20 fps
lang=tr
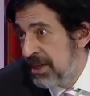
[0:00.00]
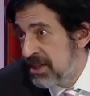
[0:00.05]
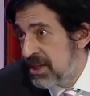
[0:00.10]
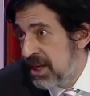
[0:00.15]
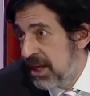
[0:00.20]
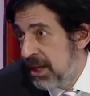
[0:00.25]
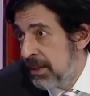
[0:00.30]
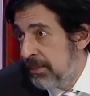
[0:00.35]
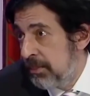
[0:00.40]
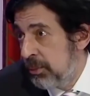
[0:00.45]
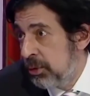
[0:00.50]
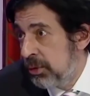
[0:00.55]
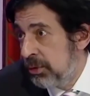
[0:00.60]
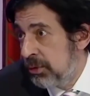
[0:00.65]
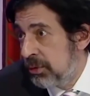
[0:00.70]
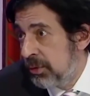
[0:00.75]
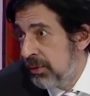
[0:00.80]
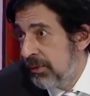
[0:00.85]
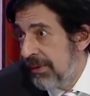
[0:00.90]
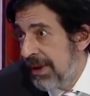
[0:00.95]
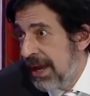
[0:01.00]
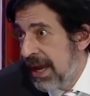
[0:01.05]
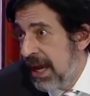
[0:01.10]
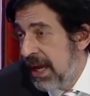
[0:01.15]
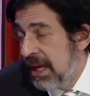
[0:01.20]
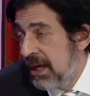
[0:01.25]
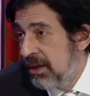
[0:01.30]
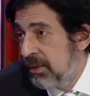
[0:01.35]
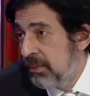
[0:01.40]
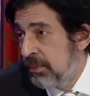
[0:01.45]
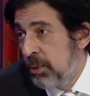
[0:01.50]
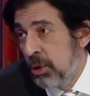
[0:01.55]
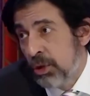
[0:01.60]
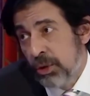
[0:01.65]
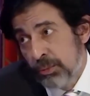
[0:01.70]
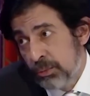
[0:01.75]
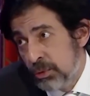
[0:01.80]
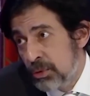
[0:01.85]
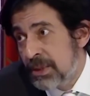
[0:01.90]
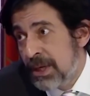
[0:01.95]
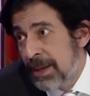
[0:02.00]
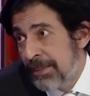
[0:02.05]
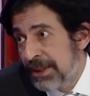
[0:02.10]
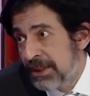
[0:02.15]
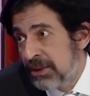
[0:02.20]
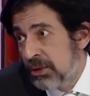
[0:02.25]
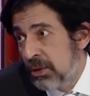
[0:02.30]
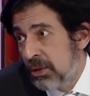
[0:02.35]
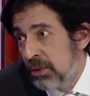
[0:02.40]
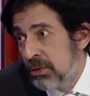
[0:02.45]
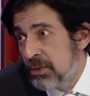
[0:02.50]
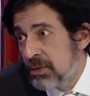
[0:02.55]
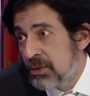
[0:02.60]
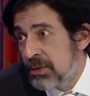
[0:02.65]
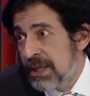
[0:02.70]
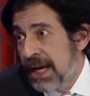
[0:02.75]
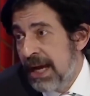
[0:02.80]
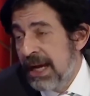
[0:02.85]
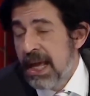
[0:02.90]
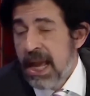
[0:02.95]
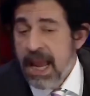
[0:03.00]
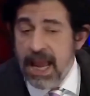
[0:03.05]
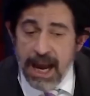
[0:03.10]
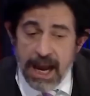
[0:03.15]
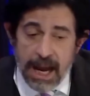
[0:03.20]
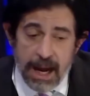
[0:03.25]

Bütün mesele buydu ve boyum uzamadı o yüzden.